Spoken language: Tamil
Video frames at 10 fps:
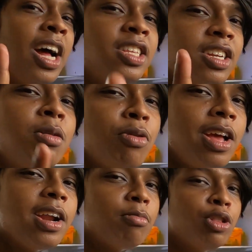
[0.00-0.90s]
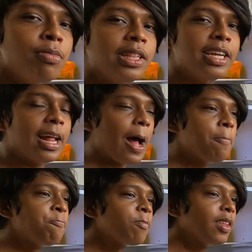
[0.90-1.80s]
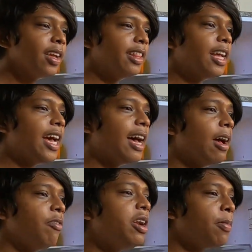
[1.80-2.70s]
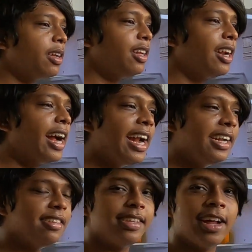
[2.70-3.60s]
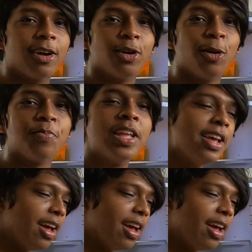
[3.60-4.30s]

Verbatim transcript: நான் சின்ன பிள்ளையாக இருக்கும்போது பார்த்தீங்கன்னா இந்த வீட்டு பக்கத்தில் இருக்க ஆன்டிஸாக இருக்கட்டும்